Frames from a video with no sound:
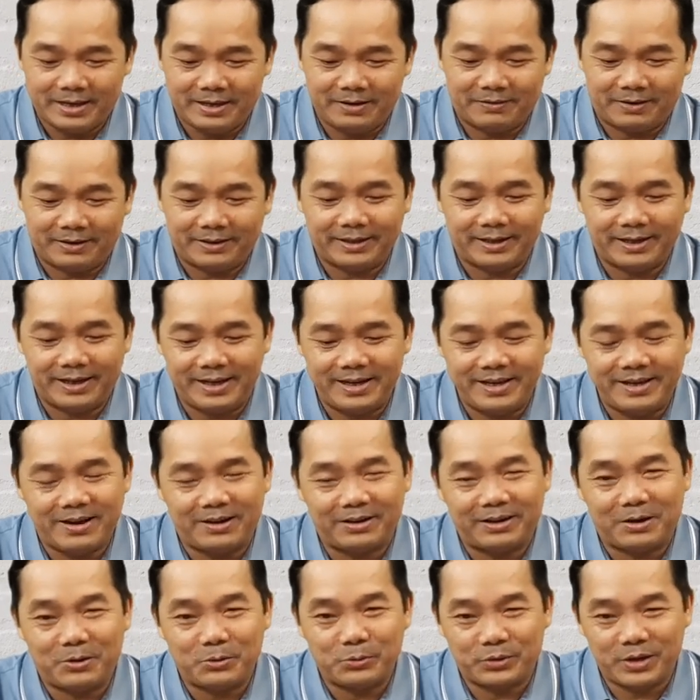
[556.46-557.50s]
Như vậy thì cái lý
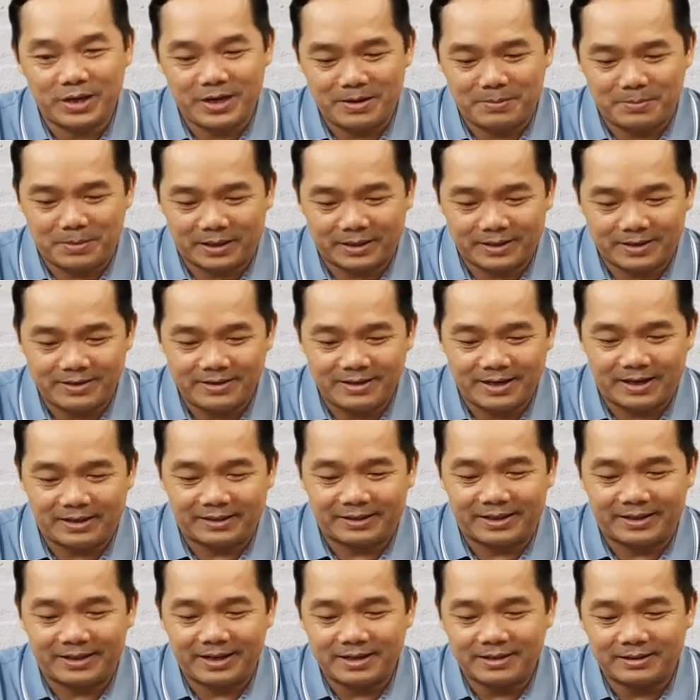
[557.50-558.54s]
do đầu tiên mà cư
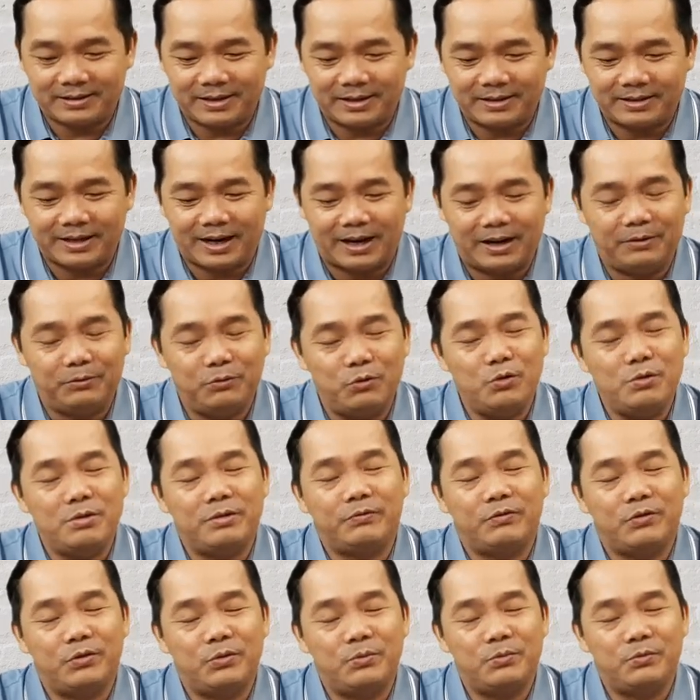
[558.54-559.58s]
dân trên đất trên trời
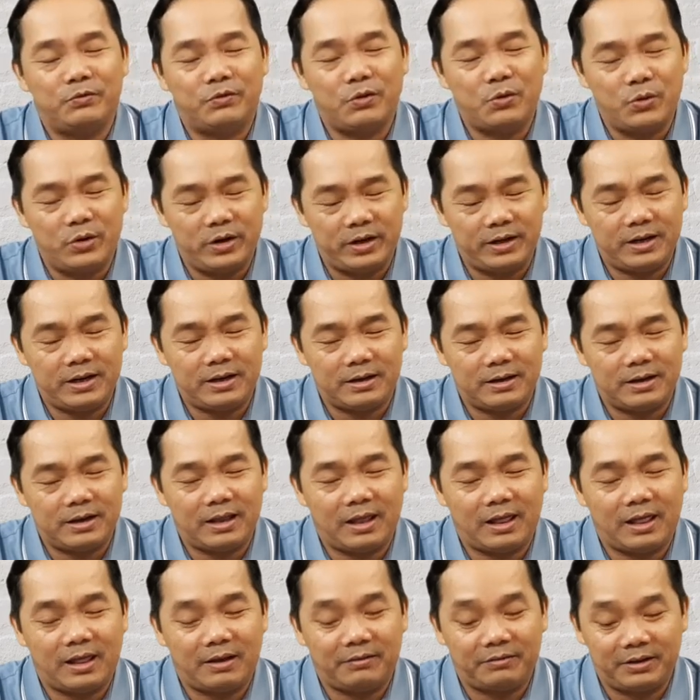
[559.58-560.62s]
vui đó
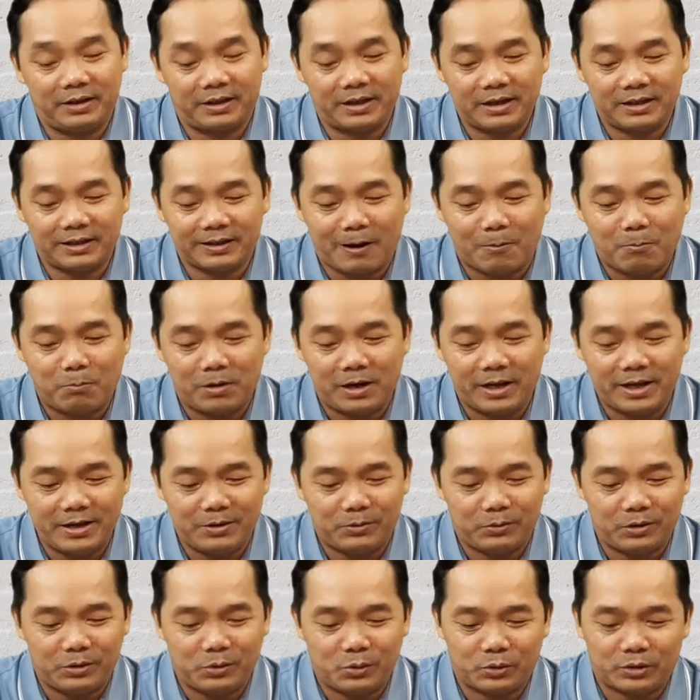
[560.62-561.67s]
là vì cái công lý
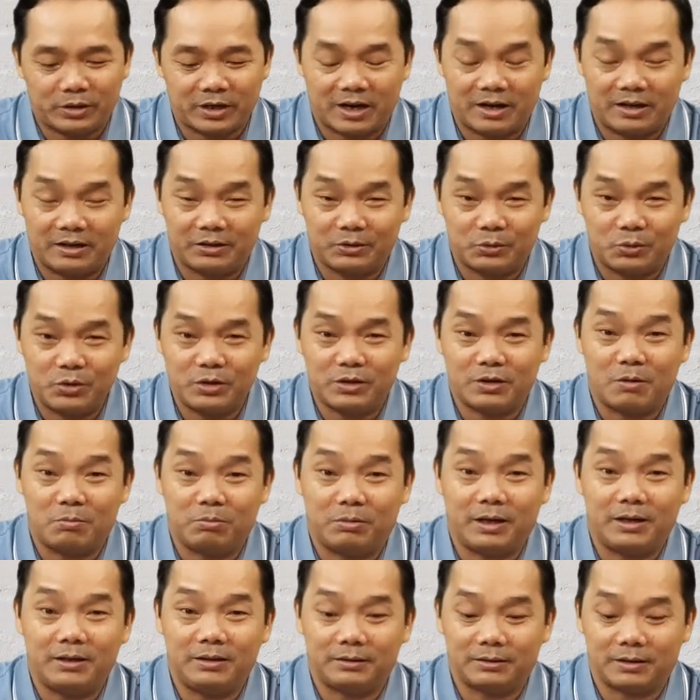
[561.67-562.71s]
của Đức Chúa Trời cuối
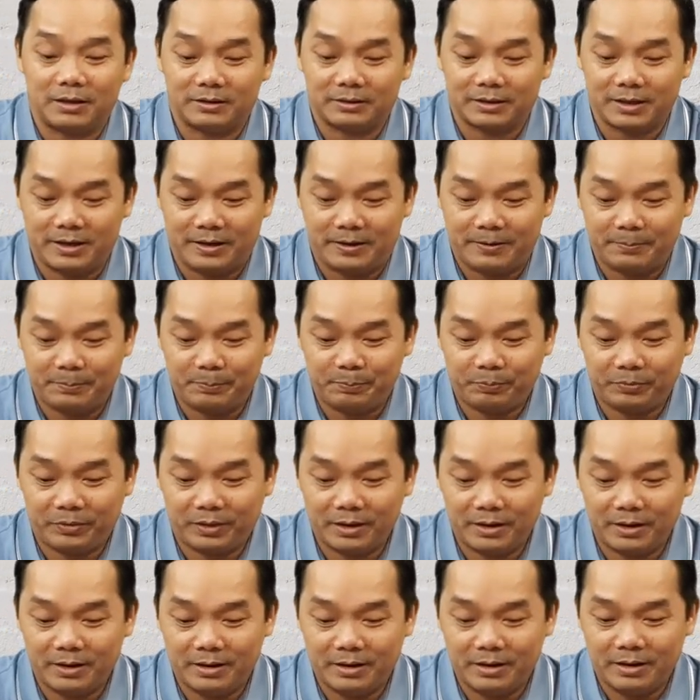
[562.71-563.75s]
cùng đã được thực thi.
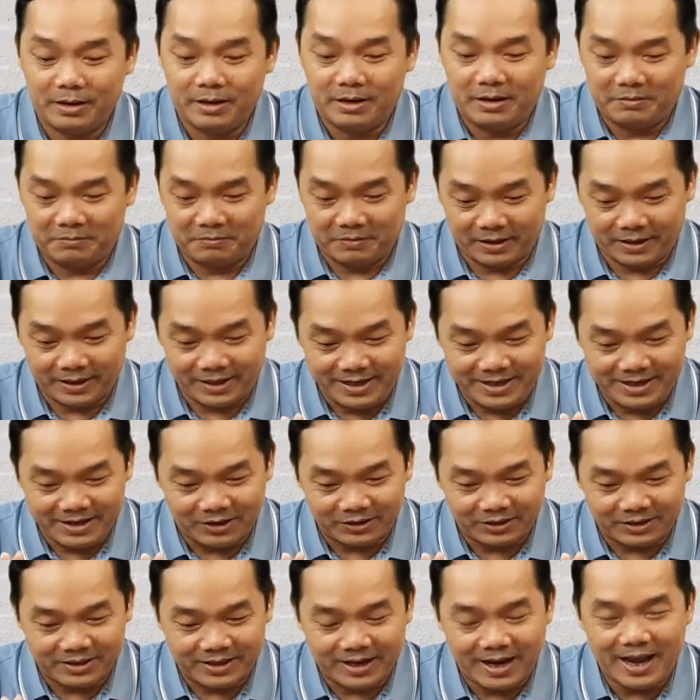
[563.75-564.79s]
Và cái lý
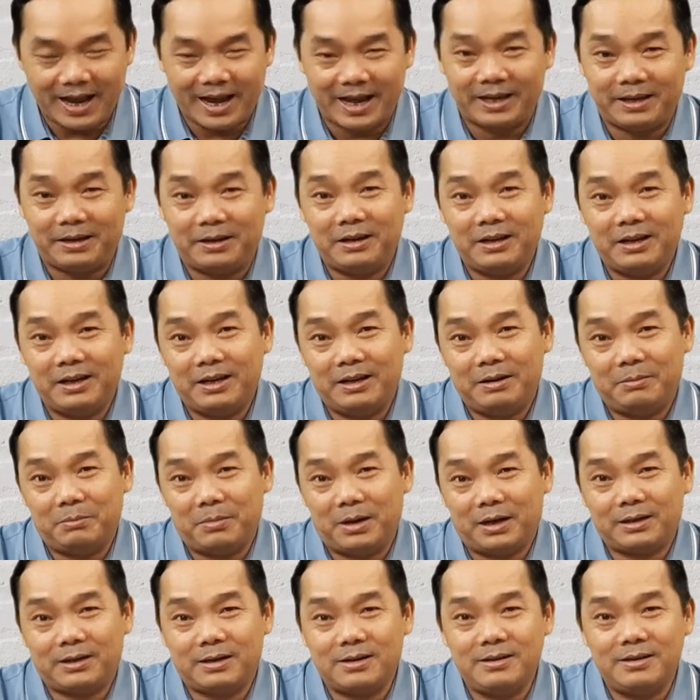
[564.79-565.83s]
do thứ hai
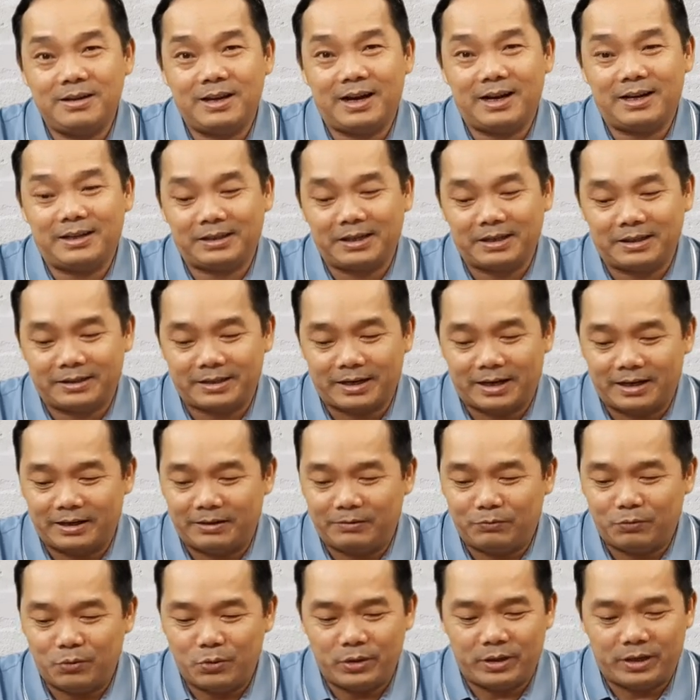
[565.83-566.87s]
mà cư dân ở trên
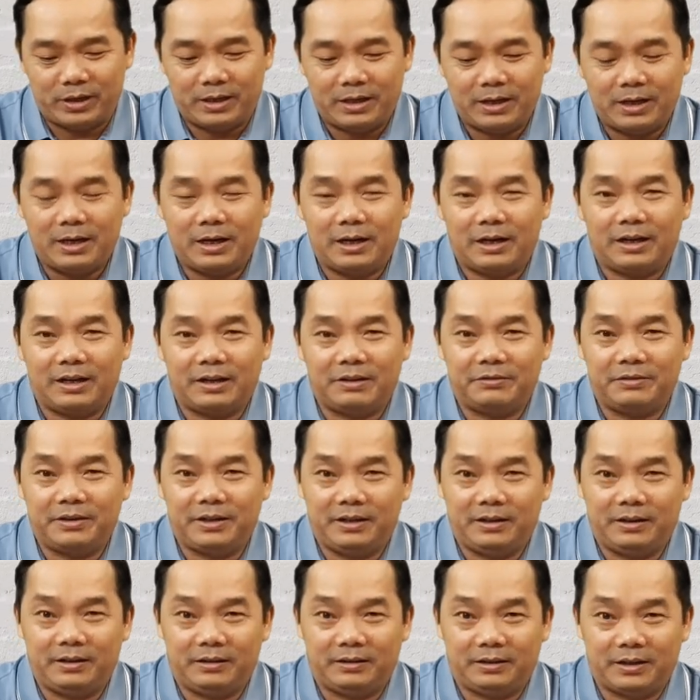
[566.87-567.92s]
trời vui là
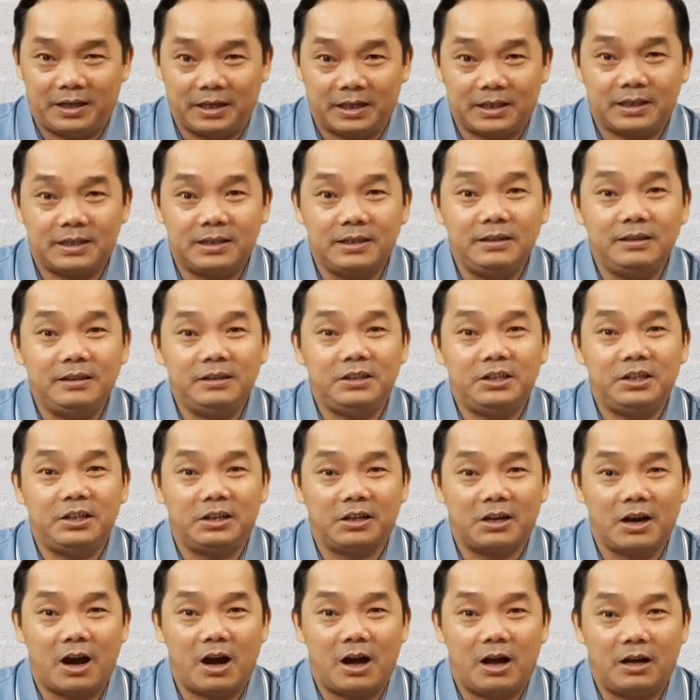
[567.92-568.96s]
vì tiệc cưới
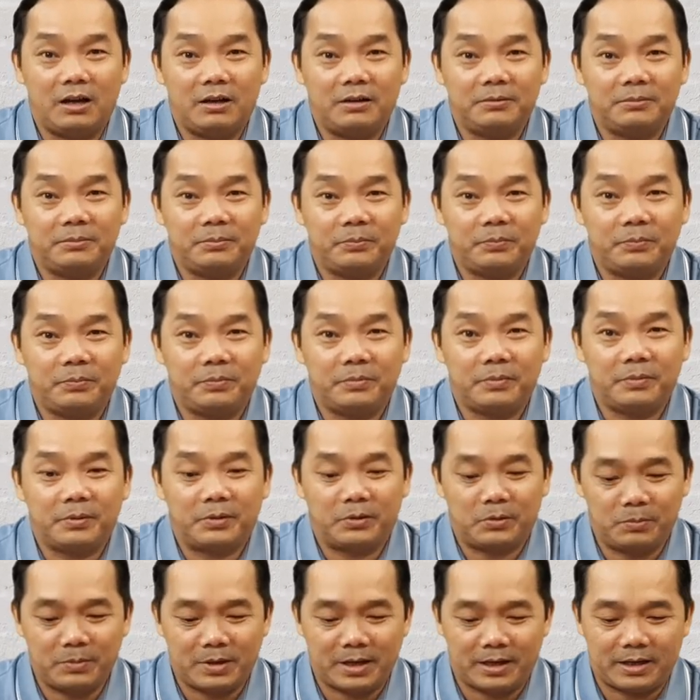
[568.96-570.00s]
chiên con.
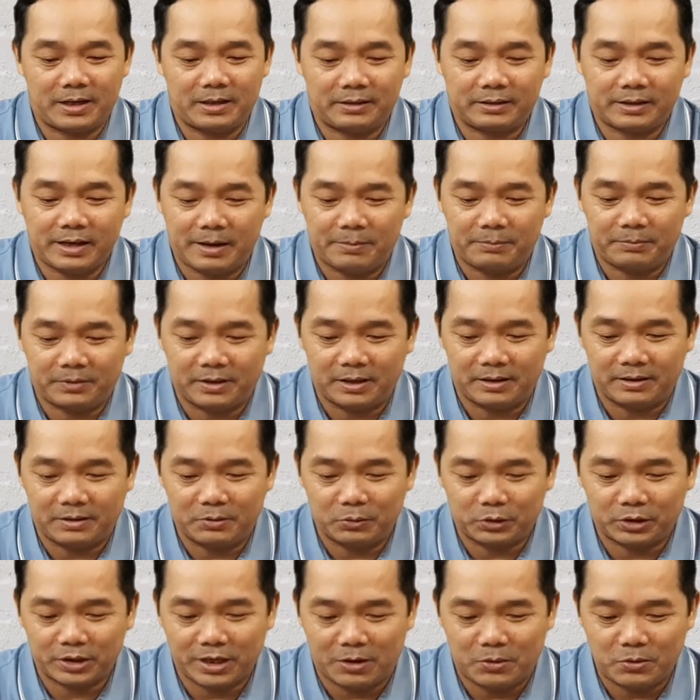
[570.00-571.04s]
Chúng ta xem từ
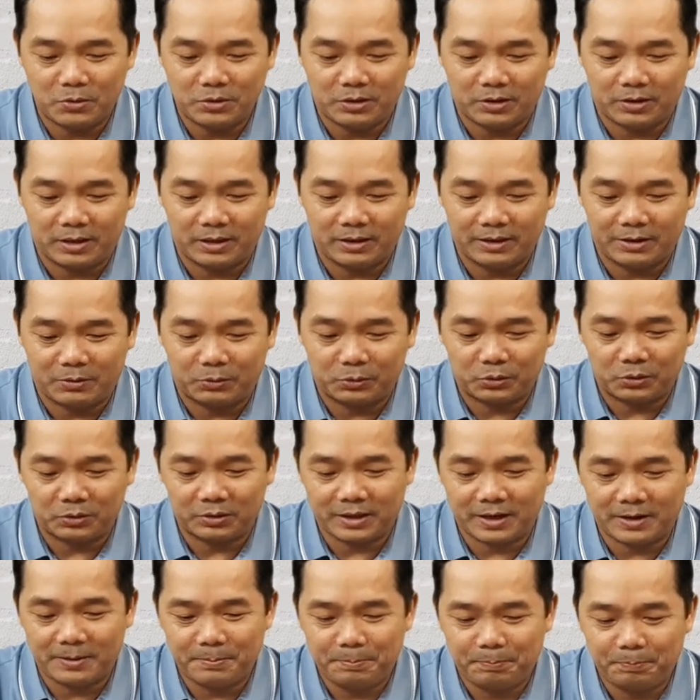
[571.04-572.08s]
câu 6 cho đến câu số
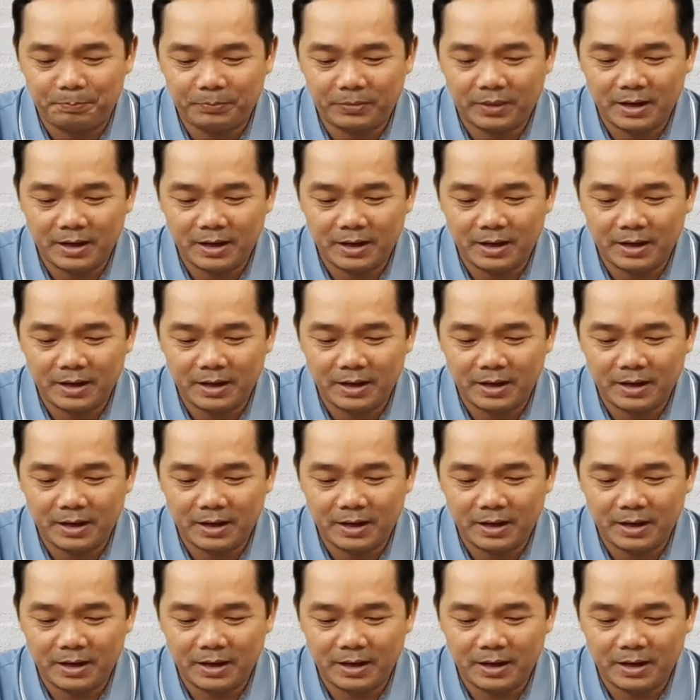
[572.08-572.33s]
8.